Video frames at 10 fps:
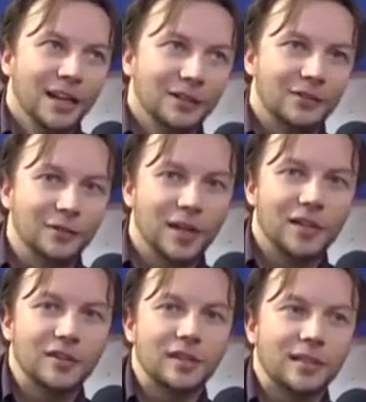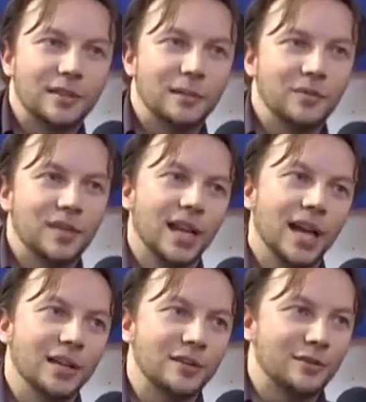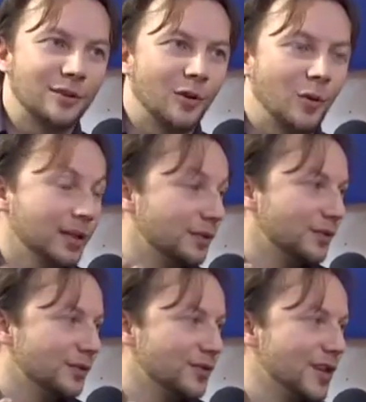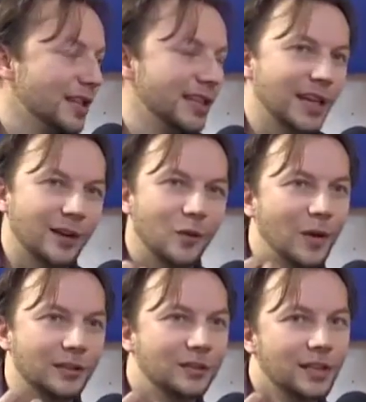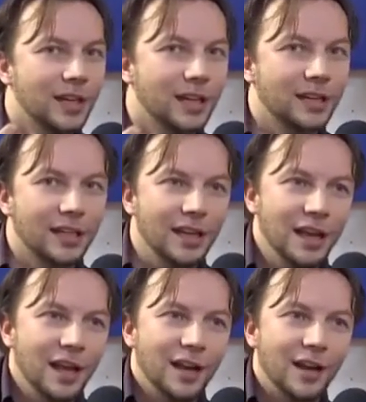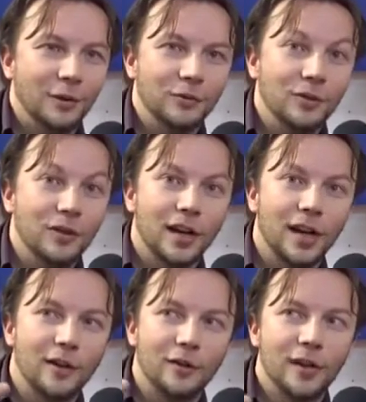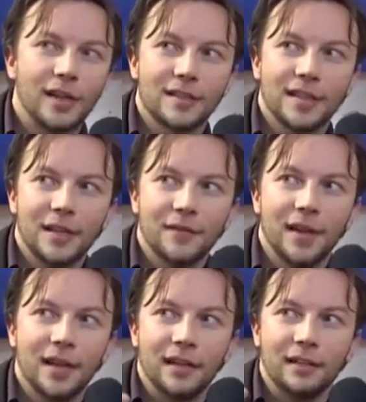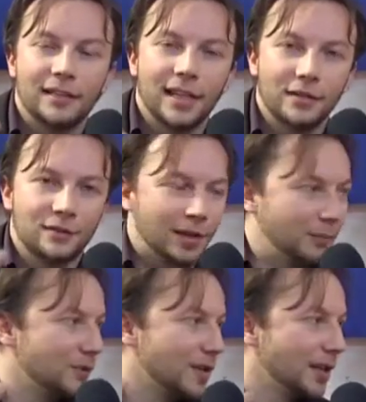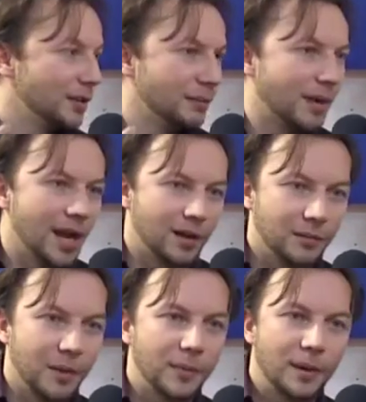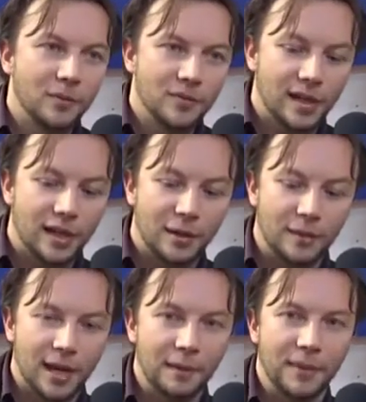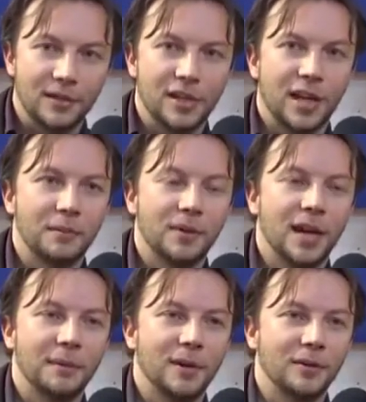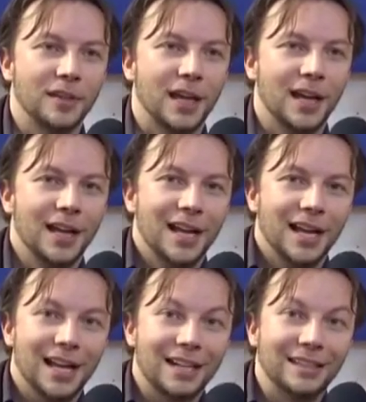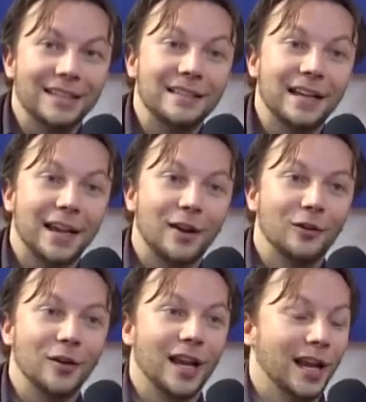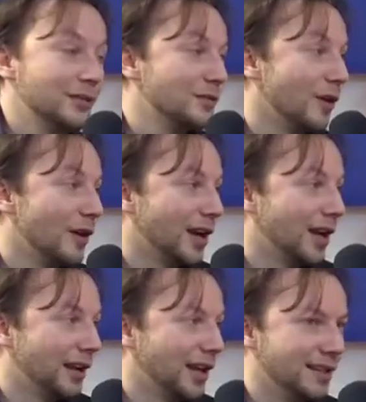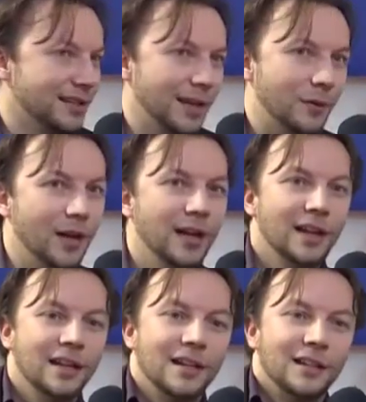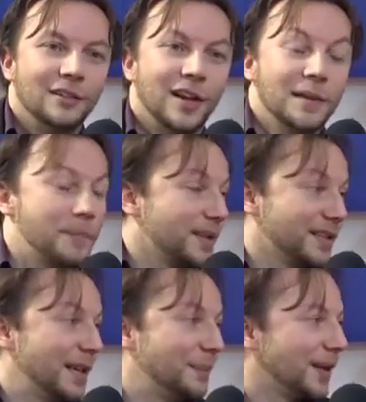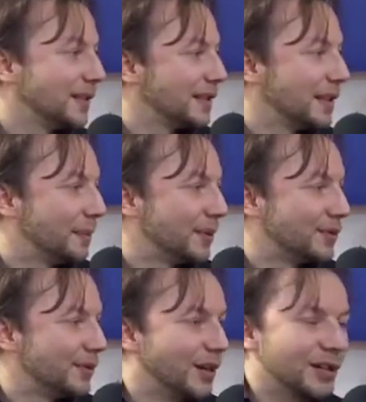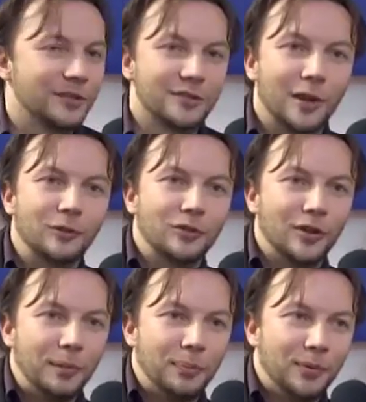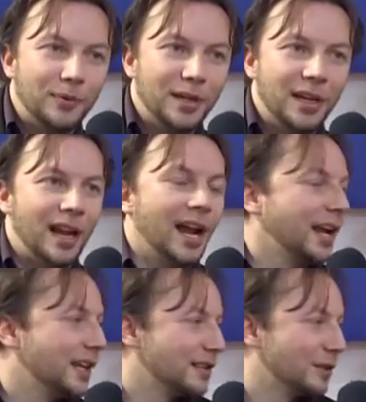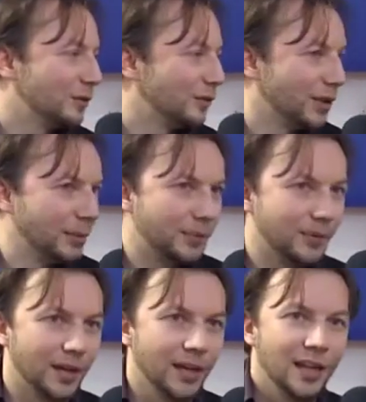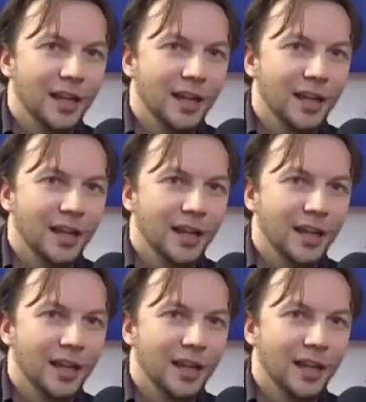Su una registrazione musicale ci sono quattro soggetti che hanno quattro diritti. L'autore che è colui che scrive il testo, la musica di un brano, proprio la musica come la immagineremmo nella melodia. L'artista che è colui che la suona, la esegue non è sempre la stessa persona, ci sono autori puri e anche esecutori puri.